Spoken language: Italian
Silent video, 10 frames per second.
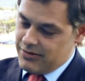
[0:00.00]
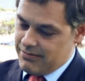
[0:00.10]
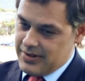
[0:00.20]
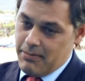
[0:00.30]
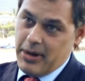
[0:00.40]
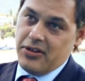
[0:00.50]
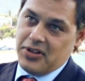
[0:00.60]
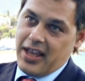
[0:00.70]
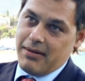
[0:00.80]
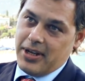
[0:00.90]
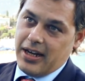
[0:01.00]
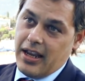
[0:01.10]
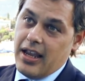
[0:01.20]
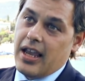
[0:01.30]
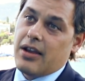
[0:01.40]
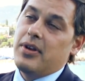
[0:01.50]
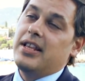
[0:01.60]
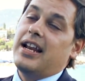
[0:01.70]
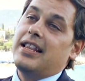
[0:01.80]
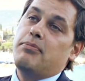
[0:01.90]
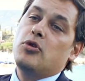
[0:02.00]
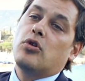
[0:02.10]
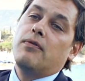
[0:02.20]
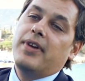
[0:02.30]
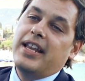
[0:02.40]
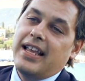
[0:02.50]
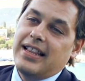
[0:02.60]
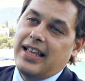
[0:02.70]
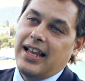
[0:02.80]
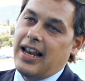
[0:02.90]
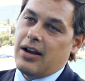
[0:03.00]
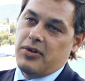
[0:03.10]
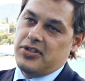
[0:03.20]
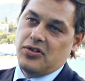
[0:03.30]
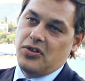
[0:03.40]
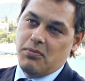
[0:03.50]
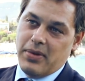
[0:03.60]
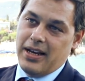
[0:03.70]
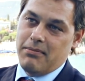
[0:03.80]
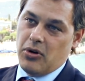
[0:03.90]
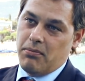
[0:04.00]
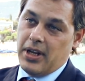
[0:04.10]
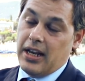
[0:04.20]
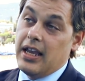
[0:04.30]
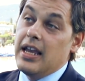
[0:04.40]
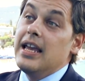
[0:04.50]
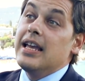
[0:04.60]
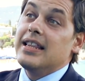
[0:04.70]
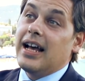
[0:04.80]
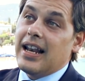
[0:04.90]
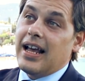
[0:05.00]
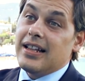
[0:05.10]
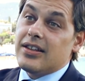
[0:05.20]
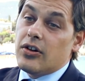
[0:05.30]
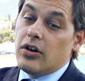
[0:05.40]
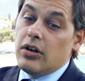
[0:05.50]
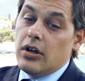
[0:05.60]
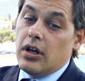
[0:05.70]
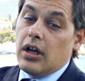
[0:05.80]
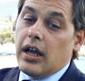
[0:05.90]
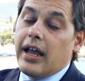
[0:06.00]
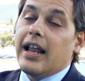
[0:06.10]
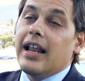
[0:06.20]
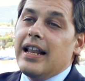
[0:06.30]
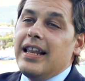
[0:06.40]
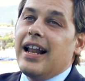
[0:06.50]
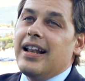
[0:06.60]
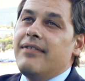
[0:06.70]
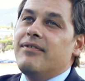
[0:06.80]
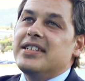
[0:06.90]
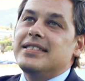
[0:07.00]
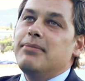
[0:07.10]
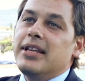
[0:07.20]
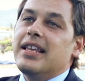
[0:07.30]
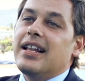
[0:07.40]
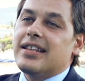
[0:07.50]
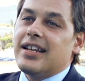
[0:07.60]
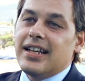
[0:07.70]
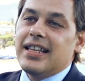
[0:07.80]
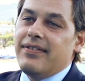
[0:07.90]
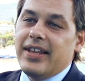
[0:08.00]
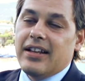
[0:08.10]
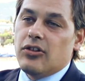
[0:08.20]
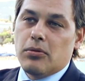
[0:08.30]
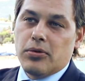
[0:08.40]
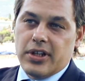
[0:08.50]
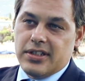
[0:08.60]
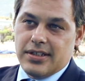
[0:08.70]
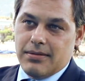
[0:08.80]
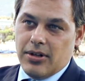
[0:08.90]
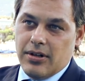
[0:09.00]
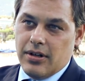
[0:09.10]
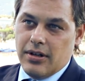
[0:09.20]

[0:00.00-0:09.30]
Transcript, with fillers: nel medio termine e quindi rende più conveniente l'acquisto di un bene immobile. Dall'altro gli, gli investimenti alternativi rendono pochissimo